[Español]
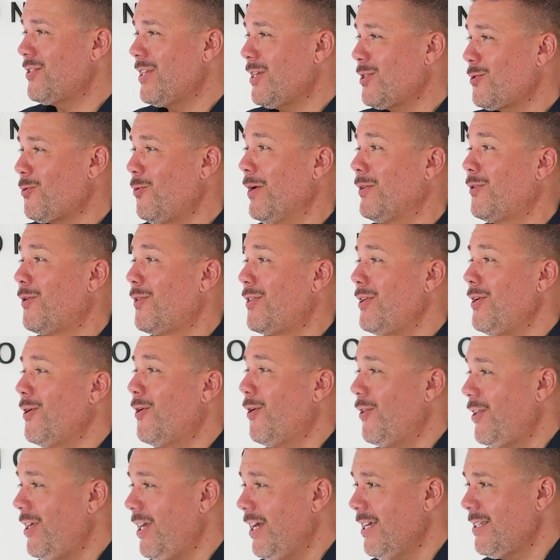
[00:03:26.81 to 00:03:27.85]
estás cuatro o
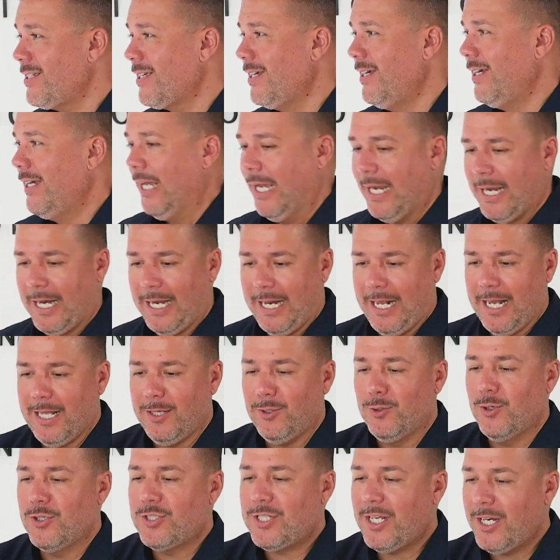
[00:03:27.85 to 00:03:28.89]
cinco días
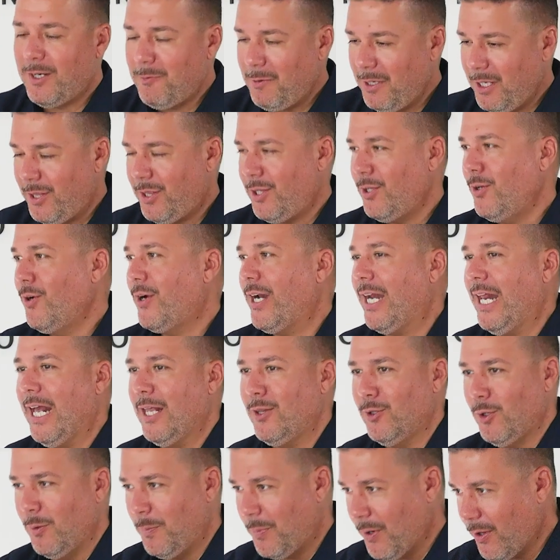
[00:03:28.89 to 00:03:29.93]
creando el servicio,
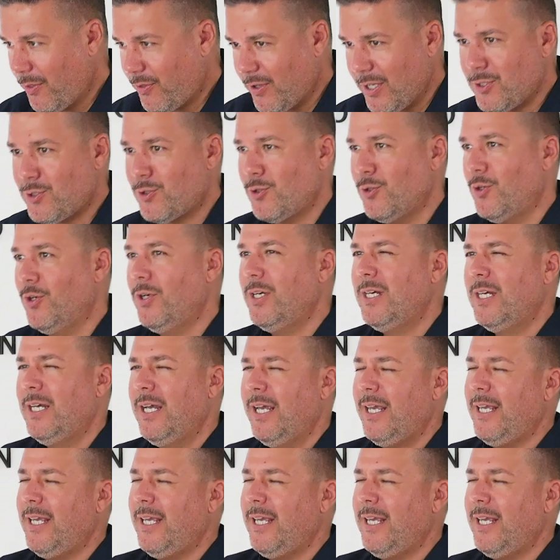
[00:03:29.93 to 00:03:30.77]
creando el proceso,